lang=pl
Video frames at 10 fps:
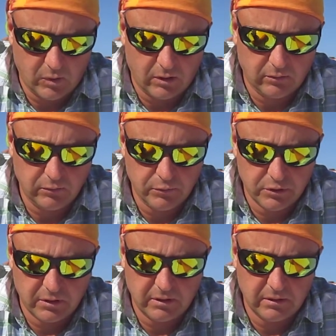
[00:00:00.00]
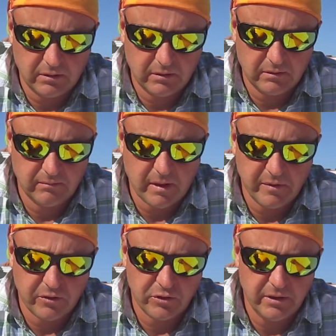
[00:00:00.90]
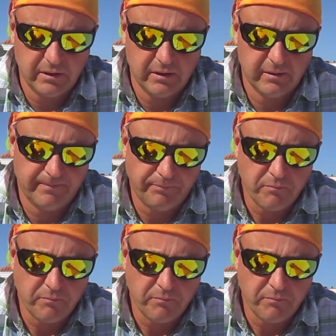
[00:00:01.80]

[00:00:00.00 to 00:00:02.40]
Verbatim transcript: Otóż e, mamy rośliny,